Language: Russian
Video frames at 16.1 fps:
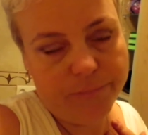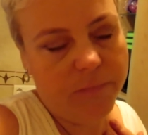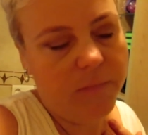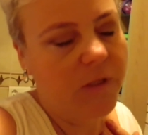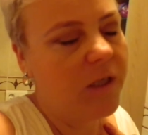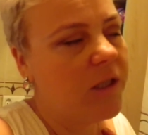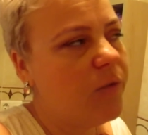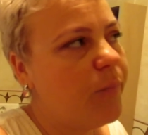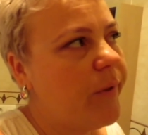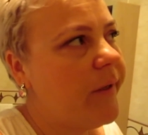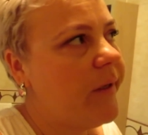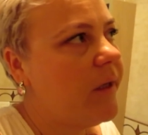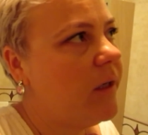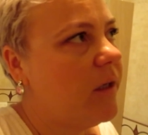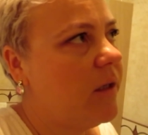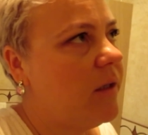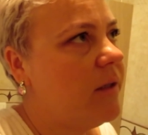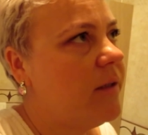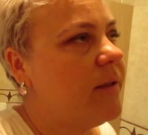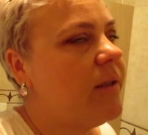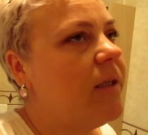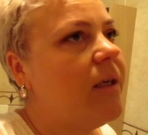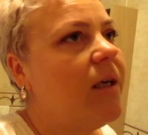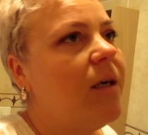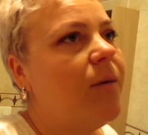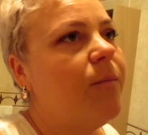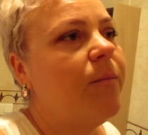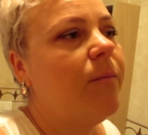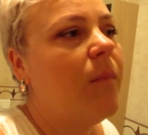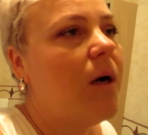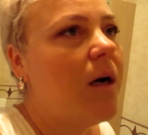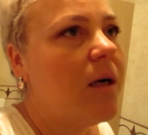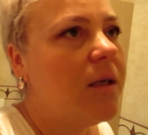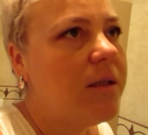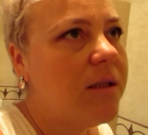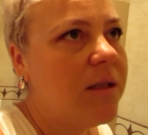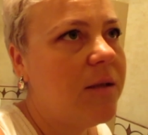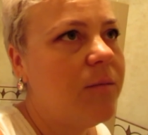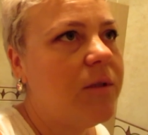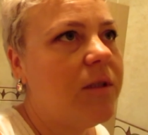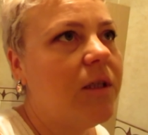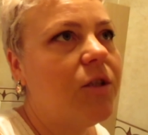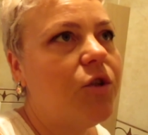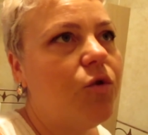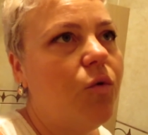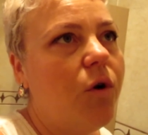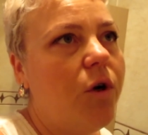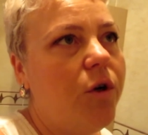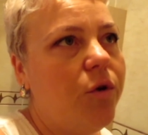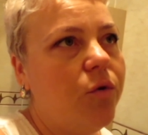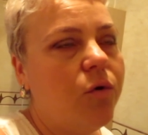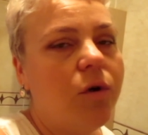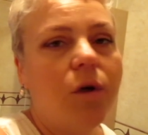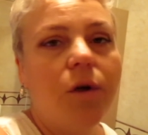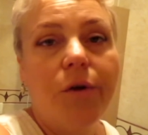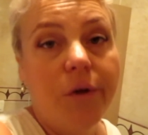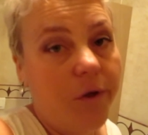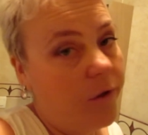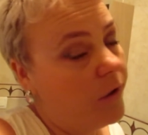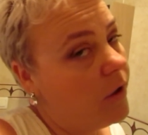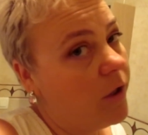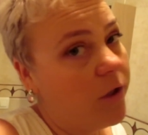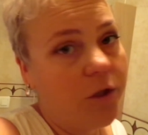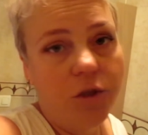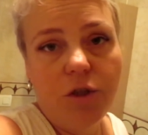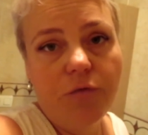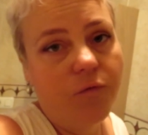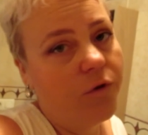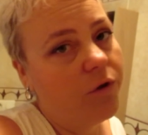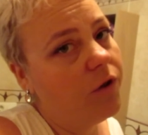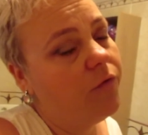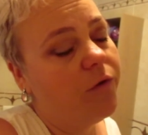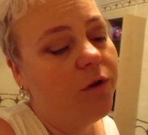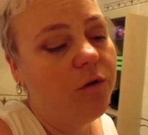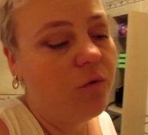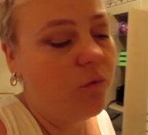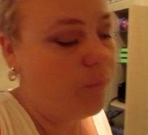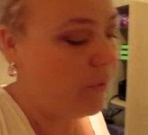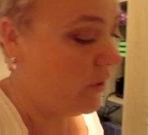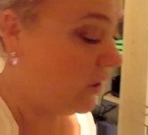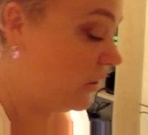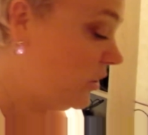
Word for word: я же поехала за маслом, за солью, я ничего этого не купила.